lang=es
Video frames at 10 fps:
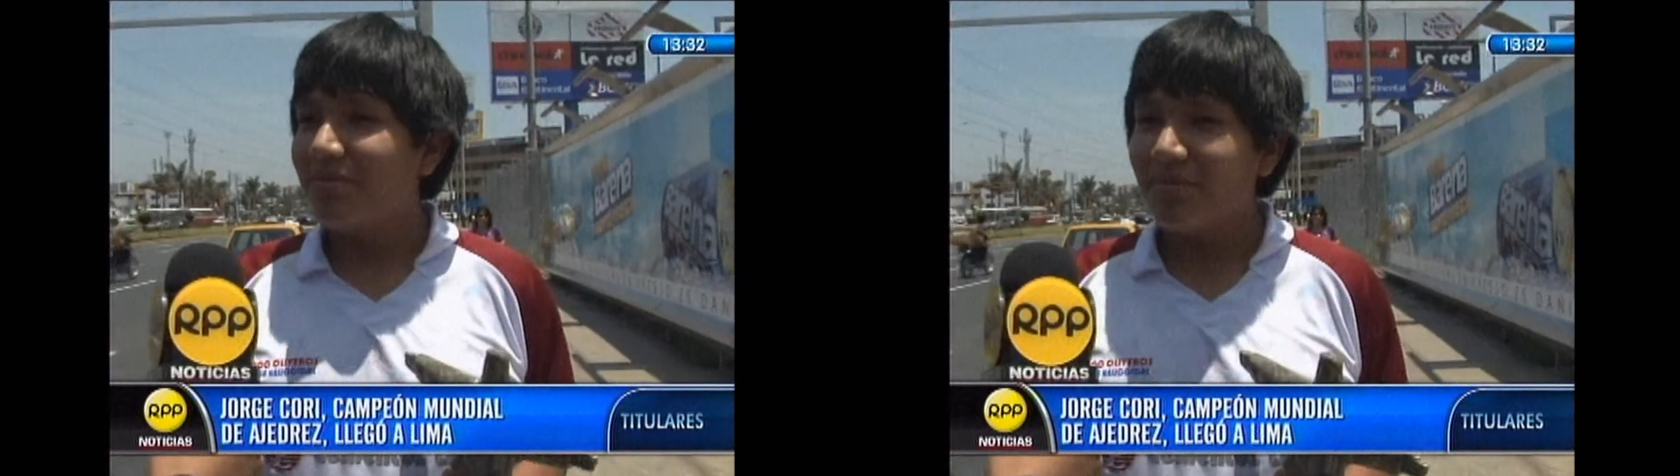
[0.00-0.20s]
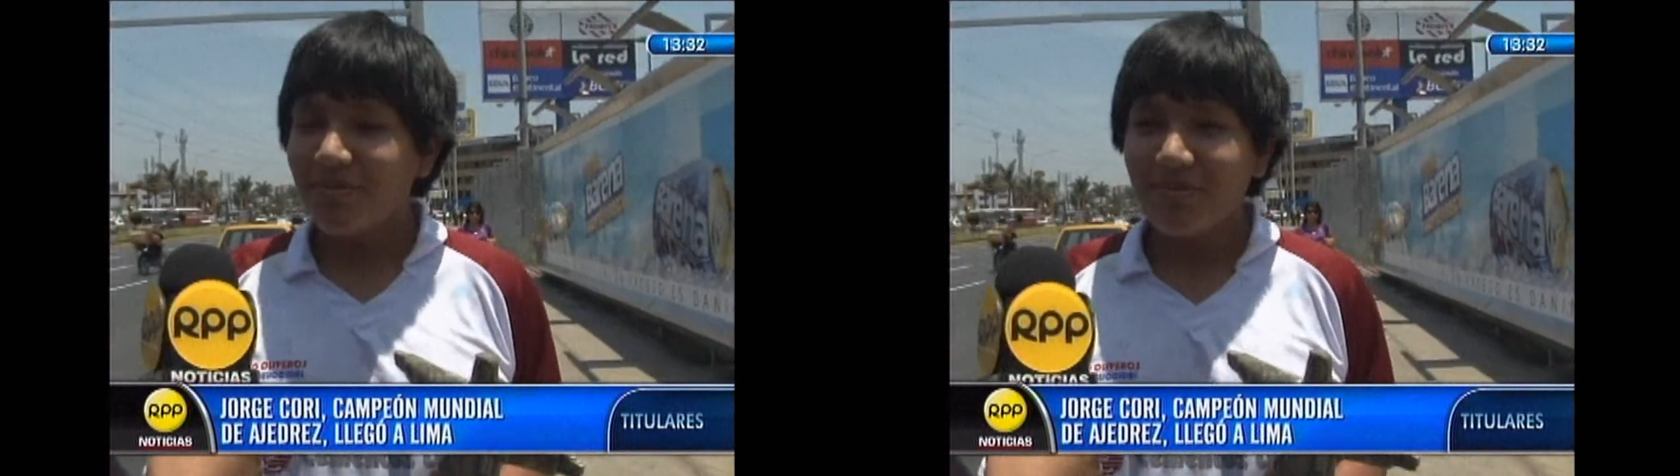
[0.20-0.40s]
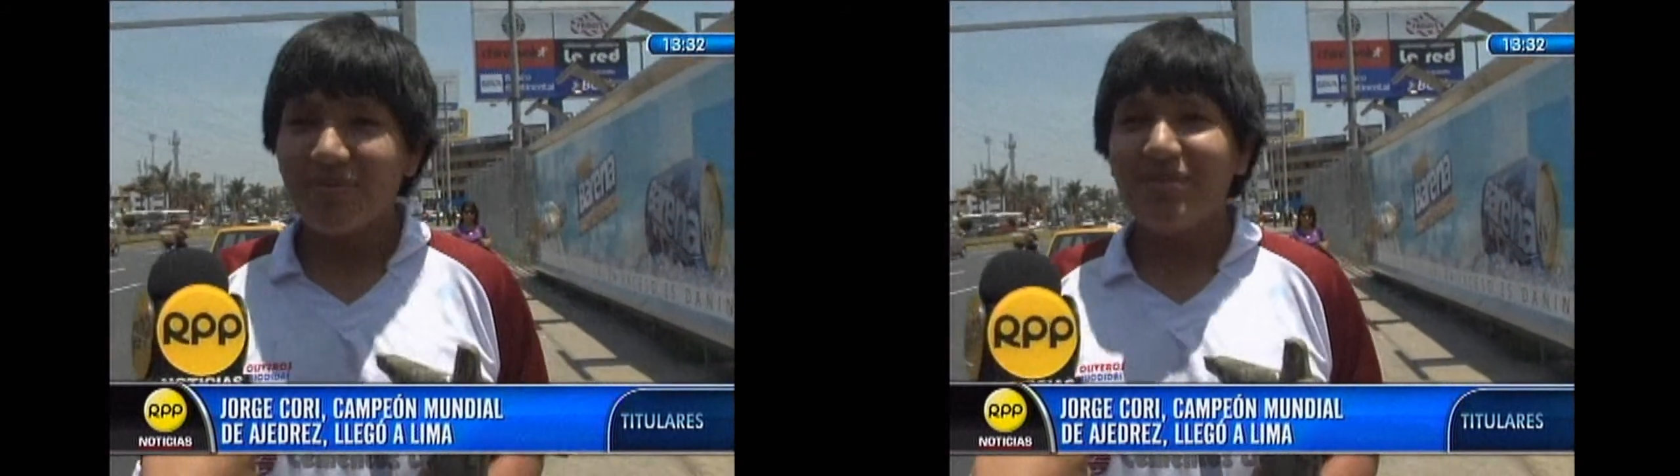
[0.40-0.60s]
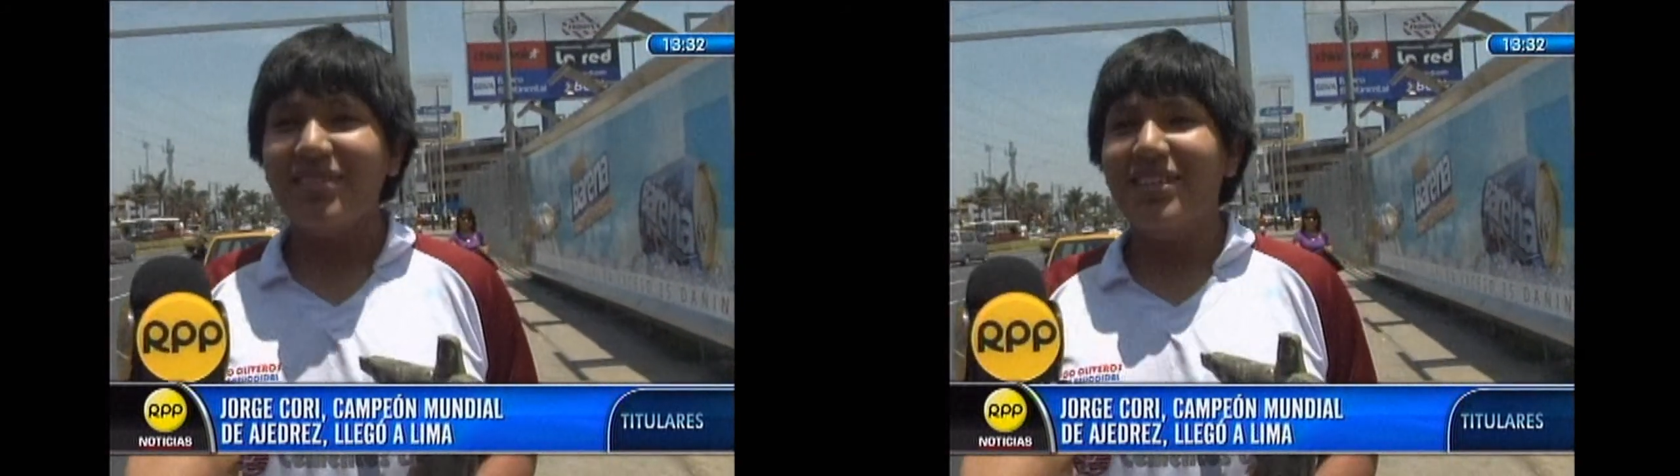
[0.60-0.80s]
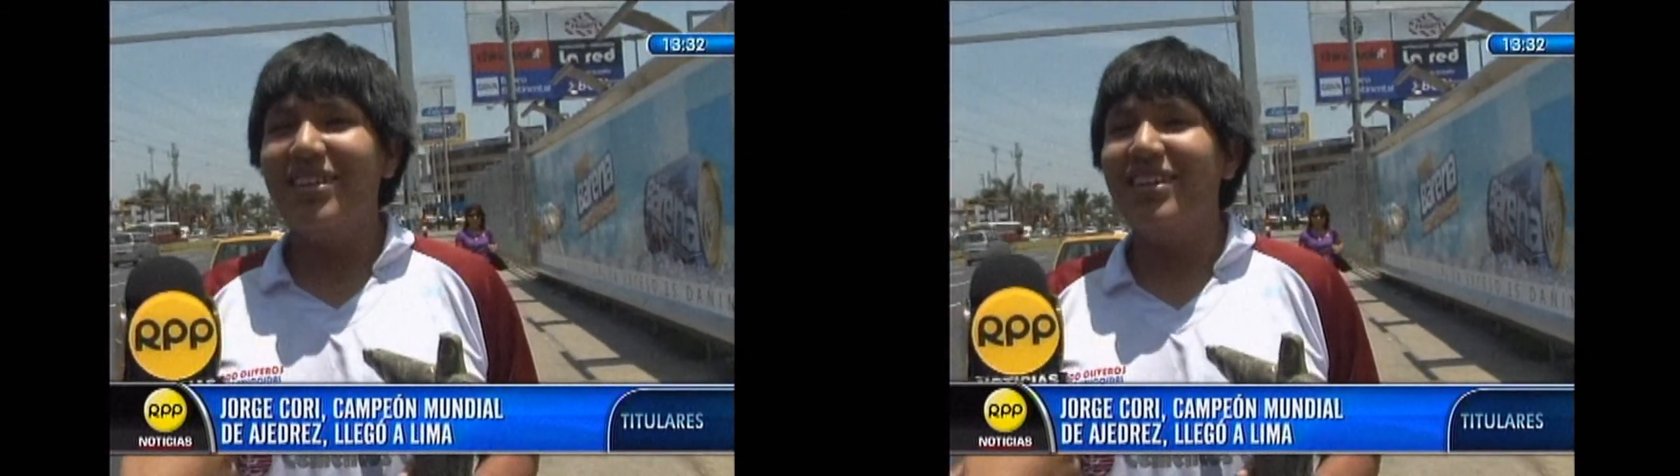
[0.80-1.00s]
Fue un
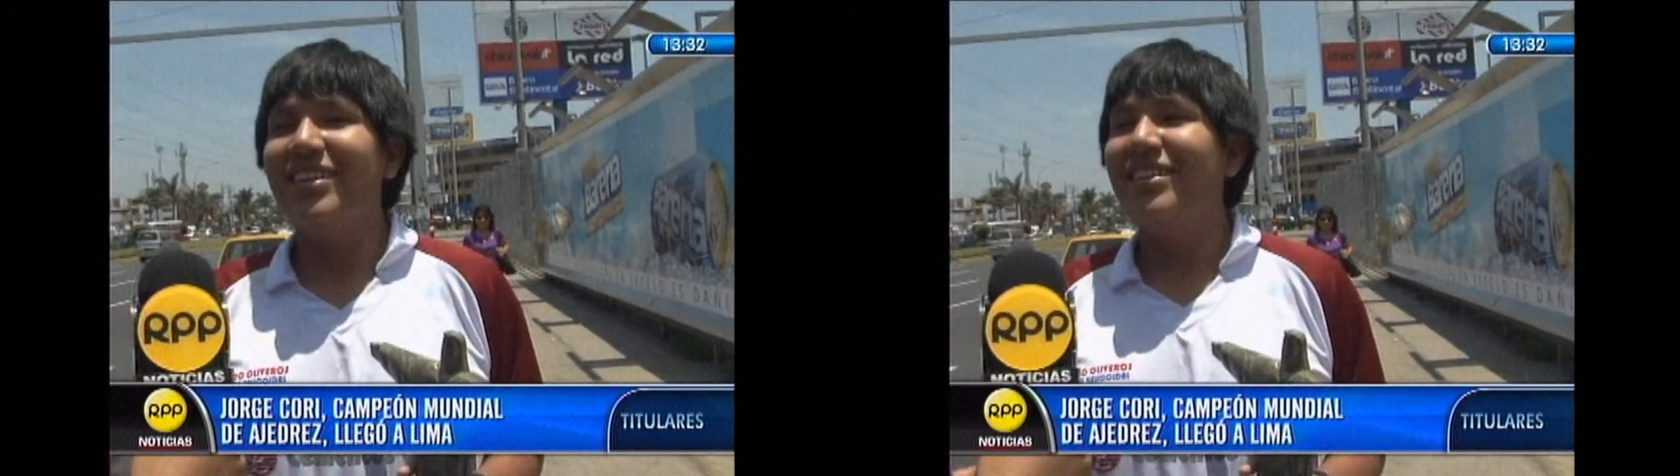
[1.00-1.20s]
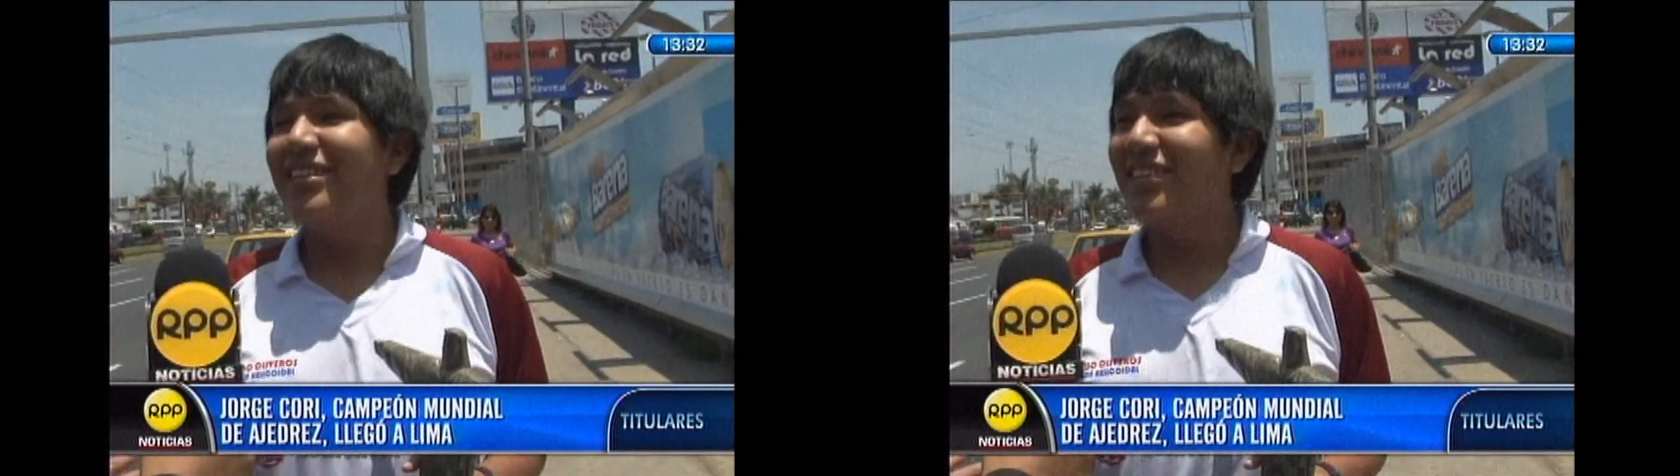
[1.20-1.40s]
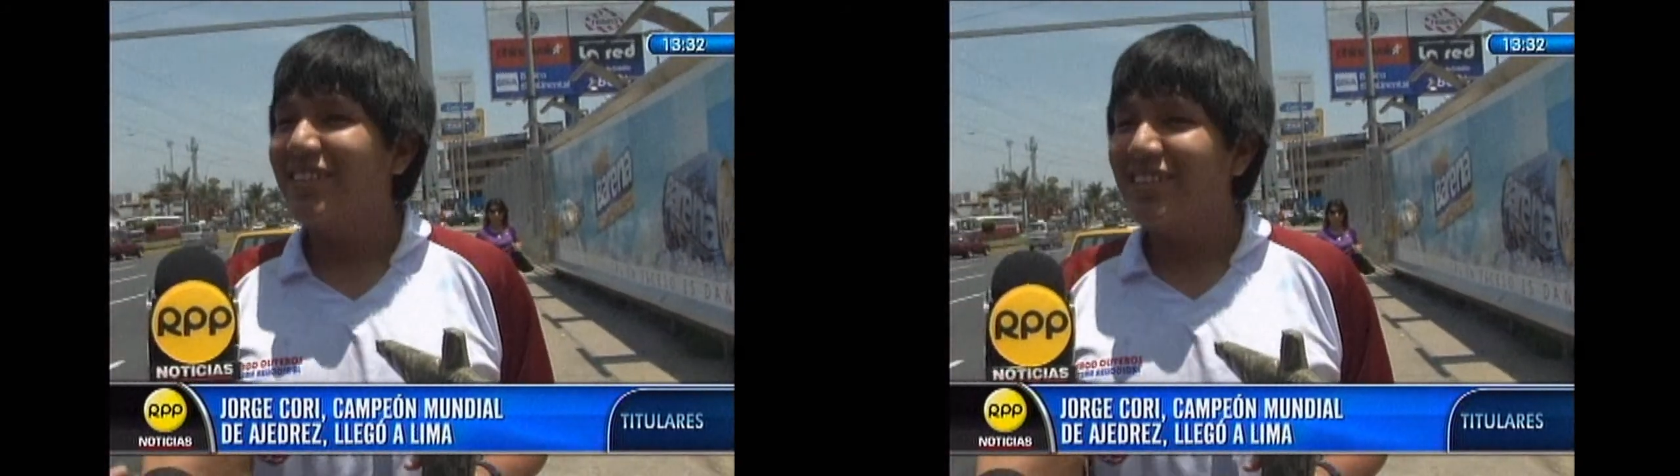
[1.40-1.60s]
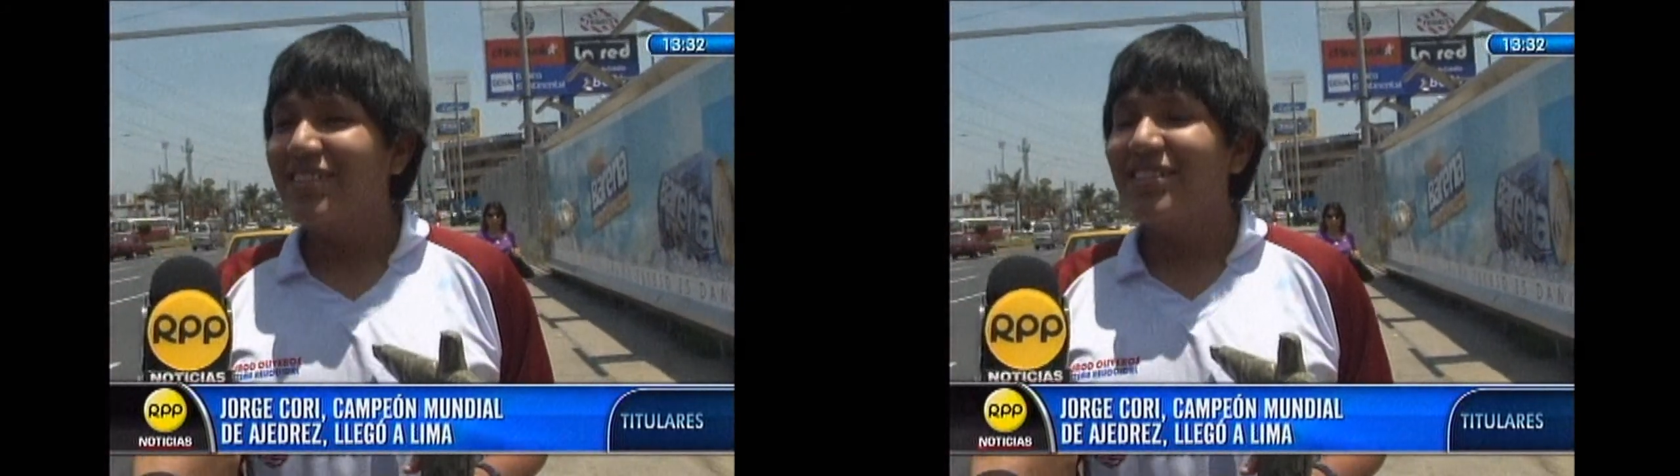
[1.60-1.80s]
caos, pero ahí es la ah.